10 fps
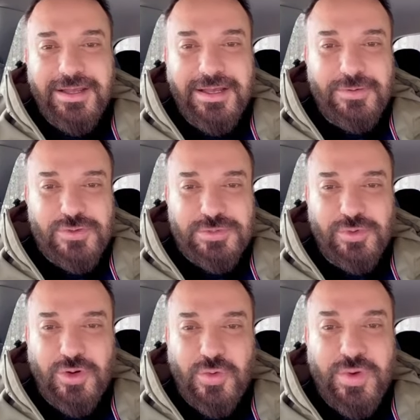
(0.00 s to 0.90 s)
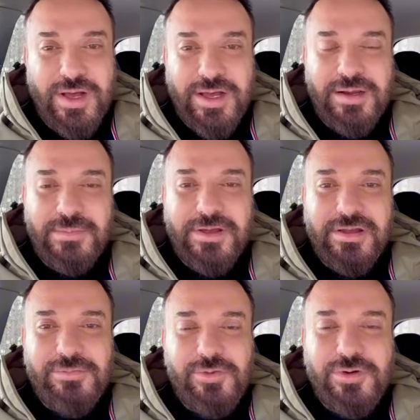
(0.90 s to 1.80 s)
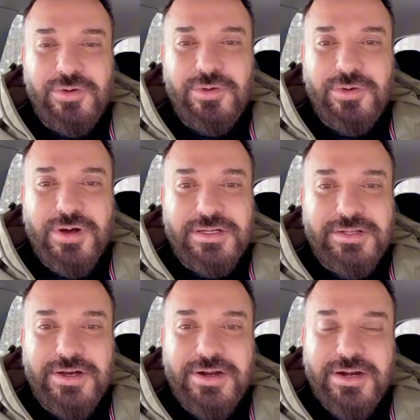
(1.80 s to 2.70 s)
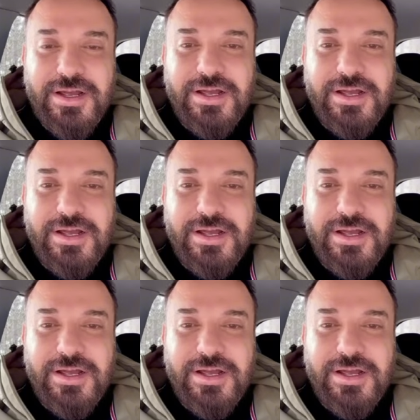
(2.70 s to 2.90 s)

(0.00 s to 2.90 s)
هالاسبوع وعلى ما يبدو انه ادار